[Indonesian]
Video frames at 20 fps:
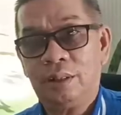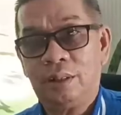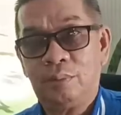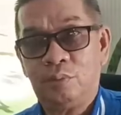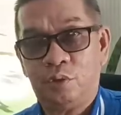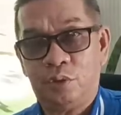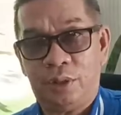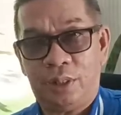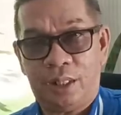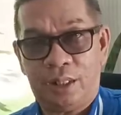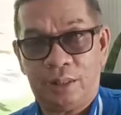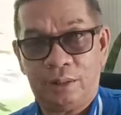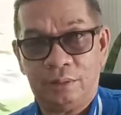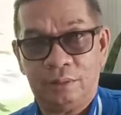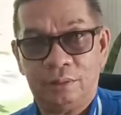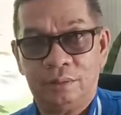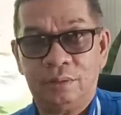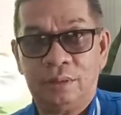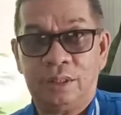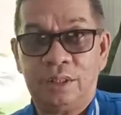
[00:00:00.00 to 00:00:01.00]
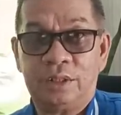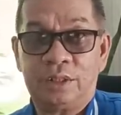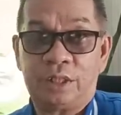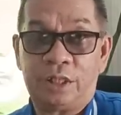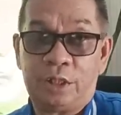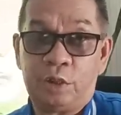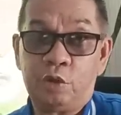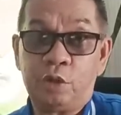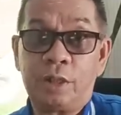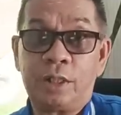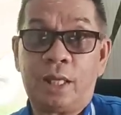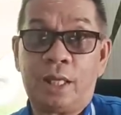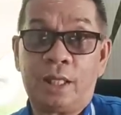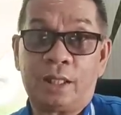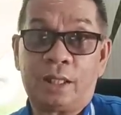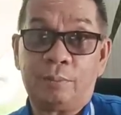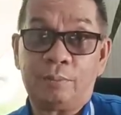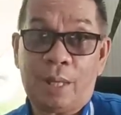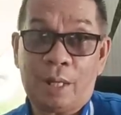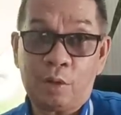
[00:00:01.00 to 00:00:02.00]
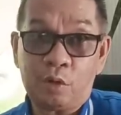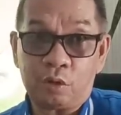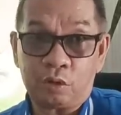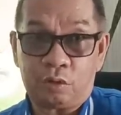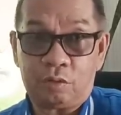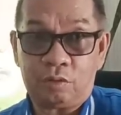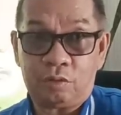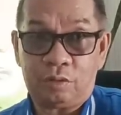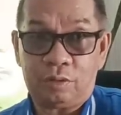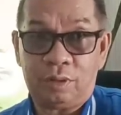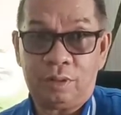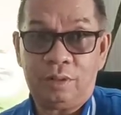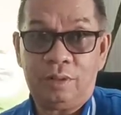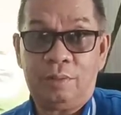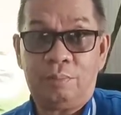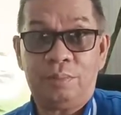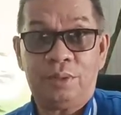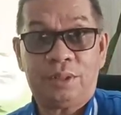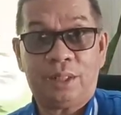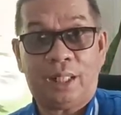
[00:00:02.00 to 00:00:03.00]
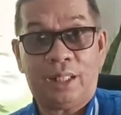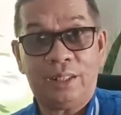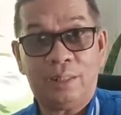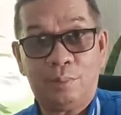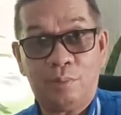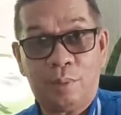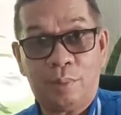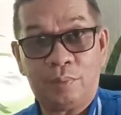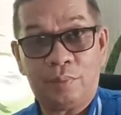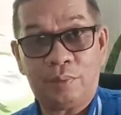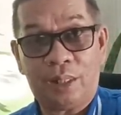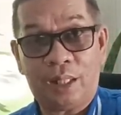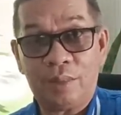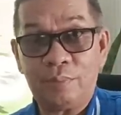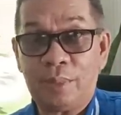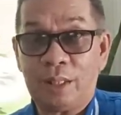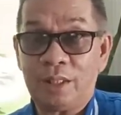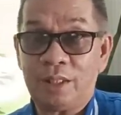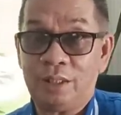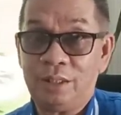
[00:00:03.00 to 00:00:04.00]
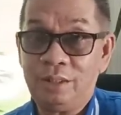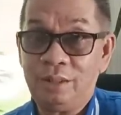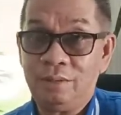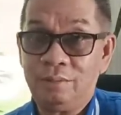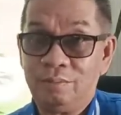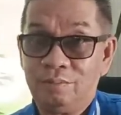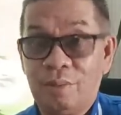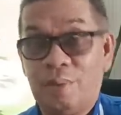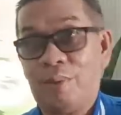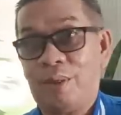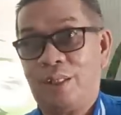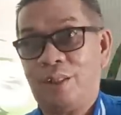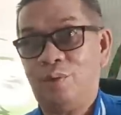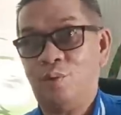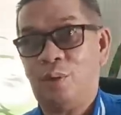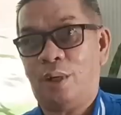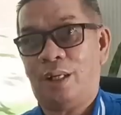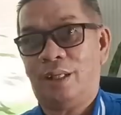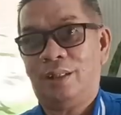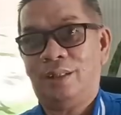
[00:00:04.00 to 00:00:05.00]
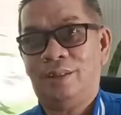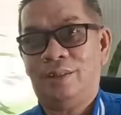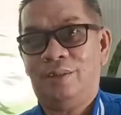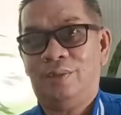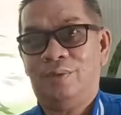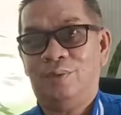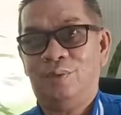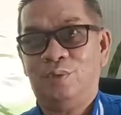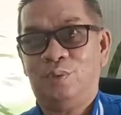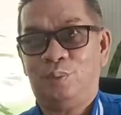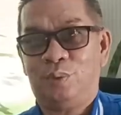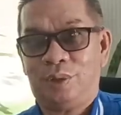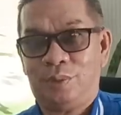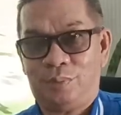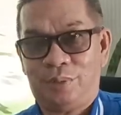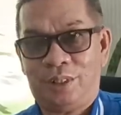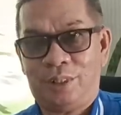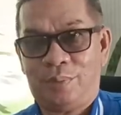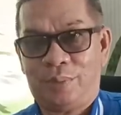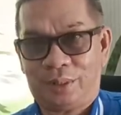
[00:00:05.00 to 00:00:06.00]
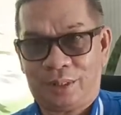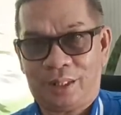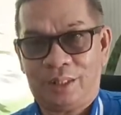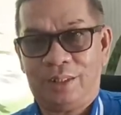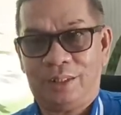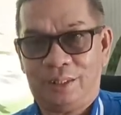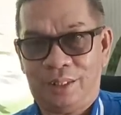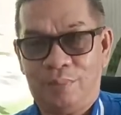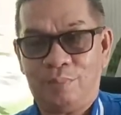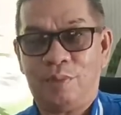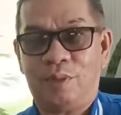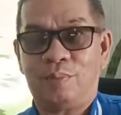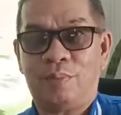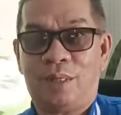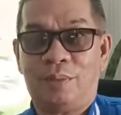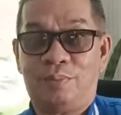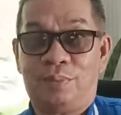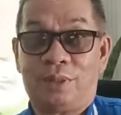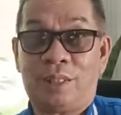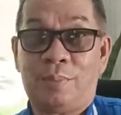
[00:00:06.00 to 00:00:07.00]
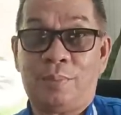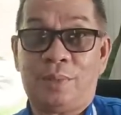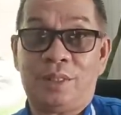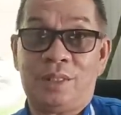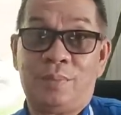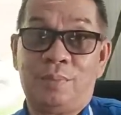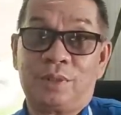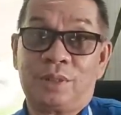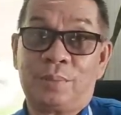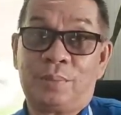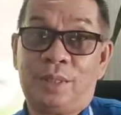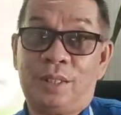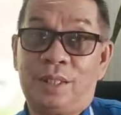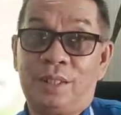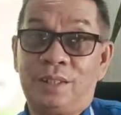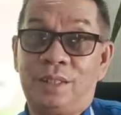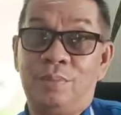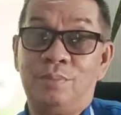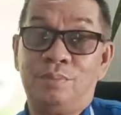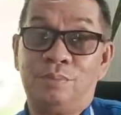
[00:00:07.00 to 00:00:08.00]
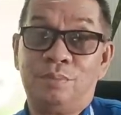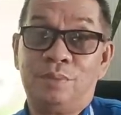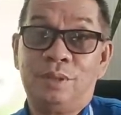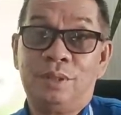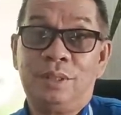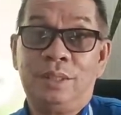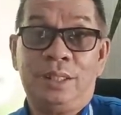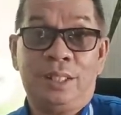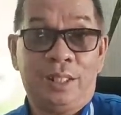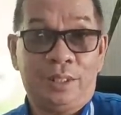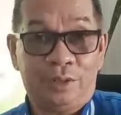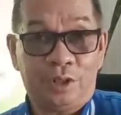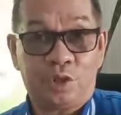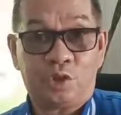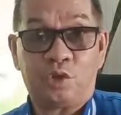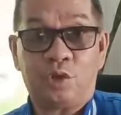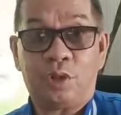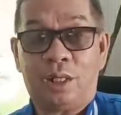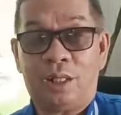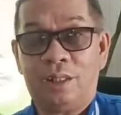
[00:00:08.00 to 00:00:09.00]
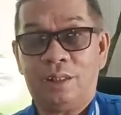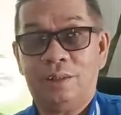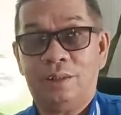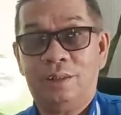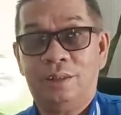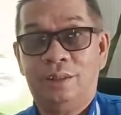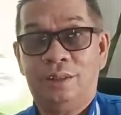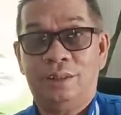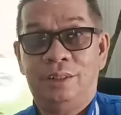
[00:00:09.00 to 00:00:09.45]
kemudian Rizky Ridho dan Elkan Bagot ya bisa aja Muhammad Ferrari main di babak kedua untuk bisa mendapatkan jam bermain pertama dia bersama dengan tim nasional